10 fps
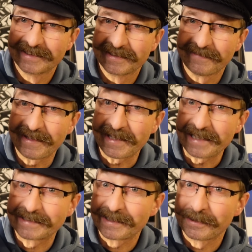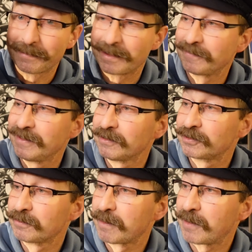Werde ich extra nochmal ein Video
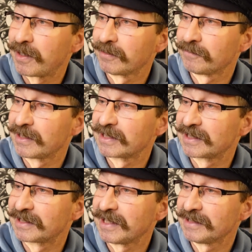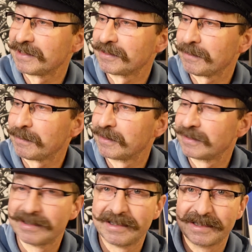drüber machen, wenn ich es getestet habe.
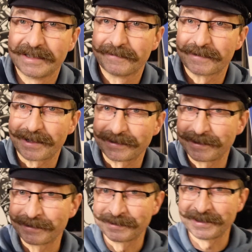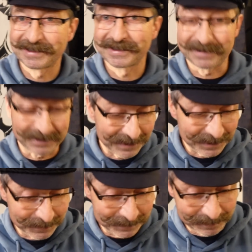Verrate ich noch nicht.
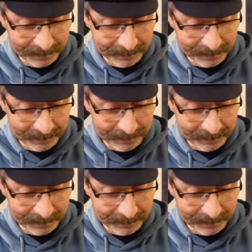Dankeschön.